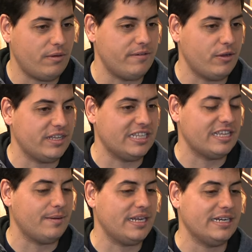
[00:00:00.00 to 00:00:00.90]
veo vídeo
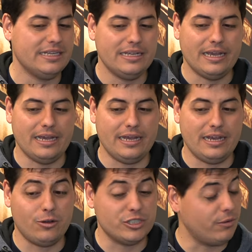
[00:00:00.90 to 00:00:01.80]
también, a
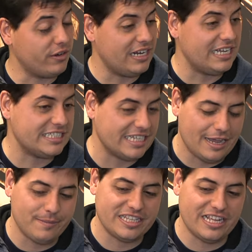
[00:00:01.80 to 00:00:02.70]
José Bordalás y que a
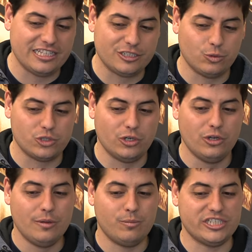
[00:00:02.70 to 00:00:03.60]
mitad del discurso
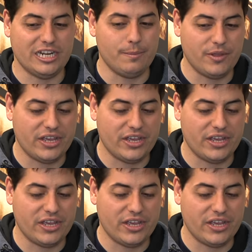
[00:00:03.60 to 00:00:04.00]
pues él empieza a